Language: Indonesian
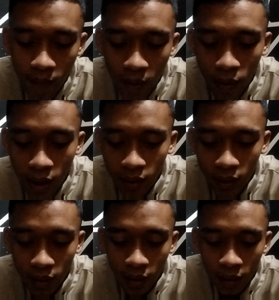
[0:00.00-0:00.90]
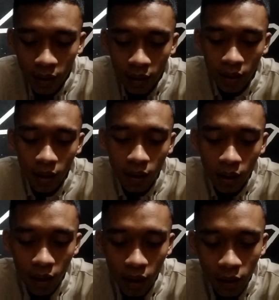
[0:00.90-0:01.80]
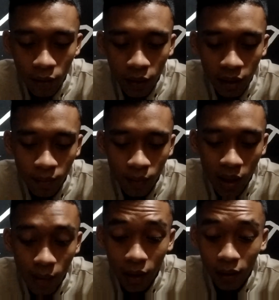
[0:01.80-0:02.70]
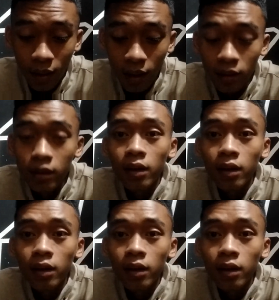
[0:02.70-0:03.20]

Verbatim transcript: 15, Irvin mendapatkan